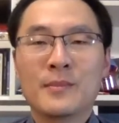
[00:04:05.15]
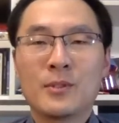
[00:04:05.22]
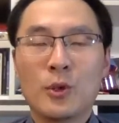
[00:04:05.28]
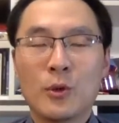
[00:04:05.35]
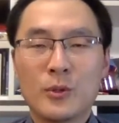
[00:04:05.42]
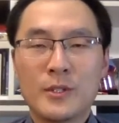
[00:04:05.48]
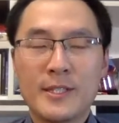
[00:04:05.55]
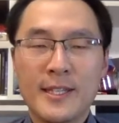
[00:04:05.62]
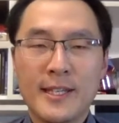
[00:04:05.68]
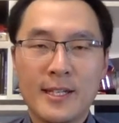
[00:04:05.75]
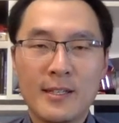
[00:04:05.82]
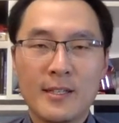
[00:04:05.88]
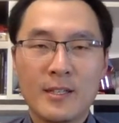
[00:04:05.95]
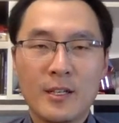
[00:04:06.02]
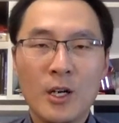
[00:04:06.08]
从这
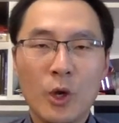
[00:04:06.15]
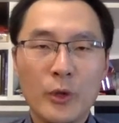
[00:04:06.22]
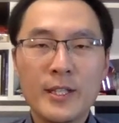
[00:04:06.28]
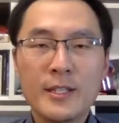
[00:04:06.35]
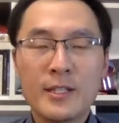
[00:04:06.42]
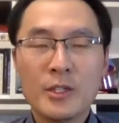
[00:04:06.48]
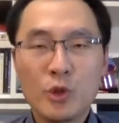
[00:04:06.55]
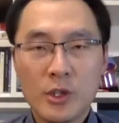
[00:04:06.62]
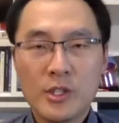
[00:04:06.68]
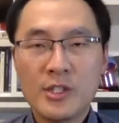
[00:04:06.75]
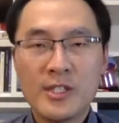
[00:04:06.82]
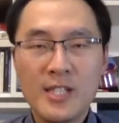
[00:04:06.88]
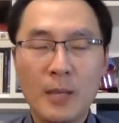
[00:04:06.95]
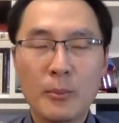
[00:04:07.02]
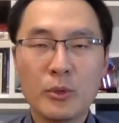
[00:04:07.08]
个口译的硕士
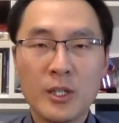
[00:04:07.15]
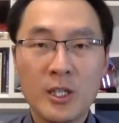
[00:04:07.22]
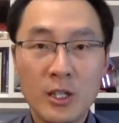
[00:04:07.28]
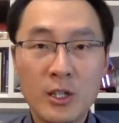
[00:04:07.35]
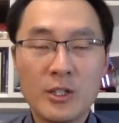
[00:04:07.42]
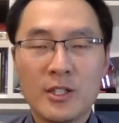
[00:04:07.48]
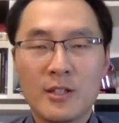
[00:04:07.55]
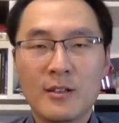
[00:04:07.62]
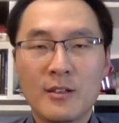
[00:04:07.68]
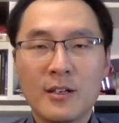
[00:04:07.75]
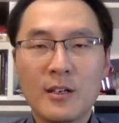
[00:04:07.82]
项目的课程